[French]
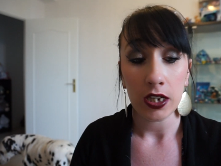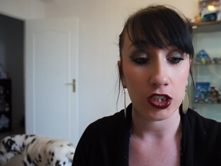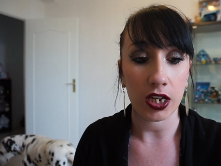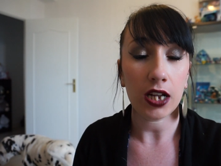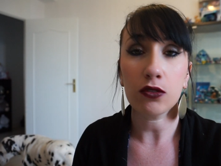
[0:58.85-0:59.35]

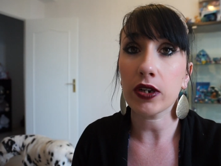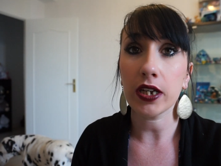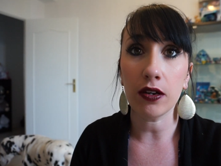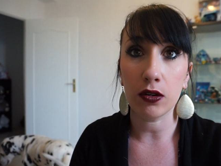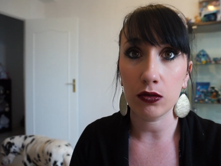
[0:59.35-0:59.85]
J'ai
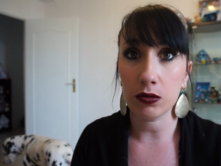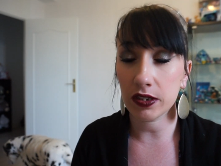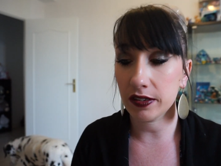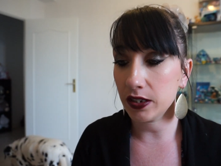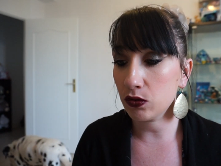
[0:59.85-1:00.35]
adoré
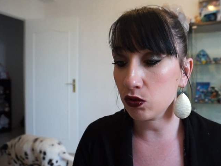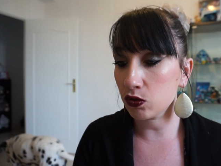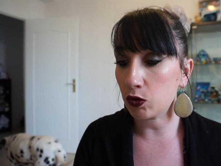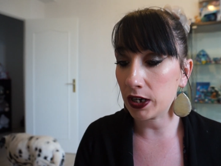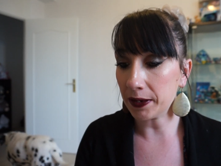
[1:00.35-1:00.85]
l'utiliser tout
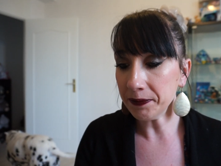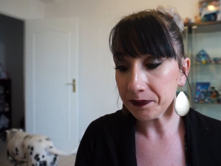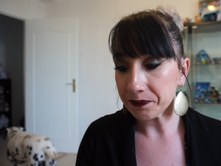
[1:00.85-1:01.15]
ce mois-là.